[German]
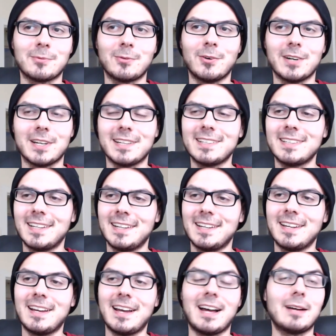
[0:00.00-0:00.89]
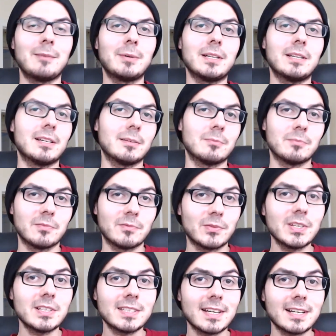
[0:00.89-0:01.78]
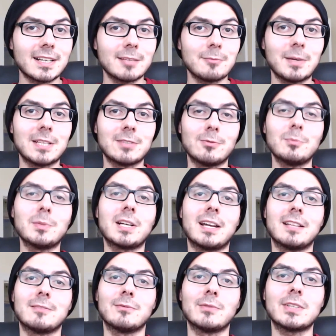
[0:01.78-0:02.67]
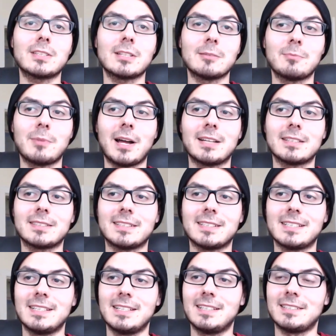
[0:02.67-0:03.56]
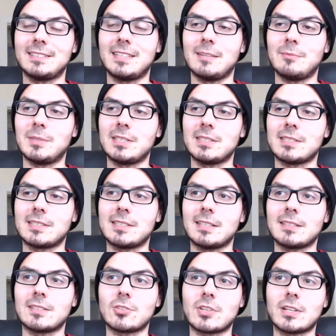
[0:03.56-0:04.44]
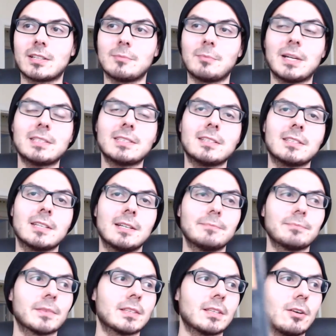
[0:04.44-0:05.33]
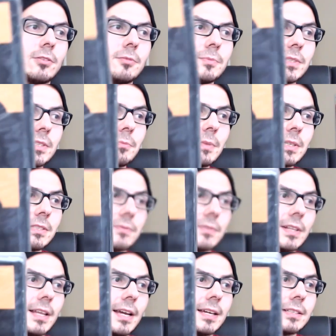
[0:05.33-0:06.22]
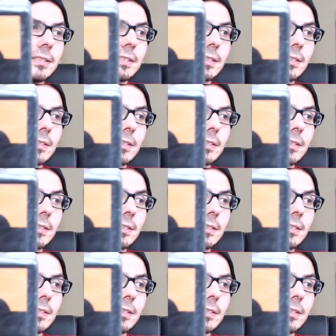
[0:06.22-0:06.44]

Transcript: vorher. Aber ähm, vielen Dank an meinen unbekannten Wichtelpartner, der mir dieses nette Geschenk gemacht hat. Da oben sieht man es vielleicht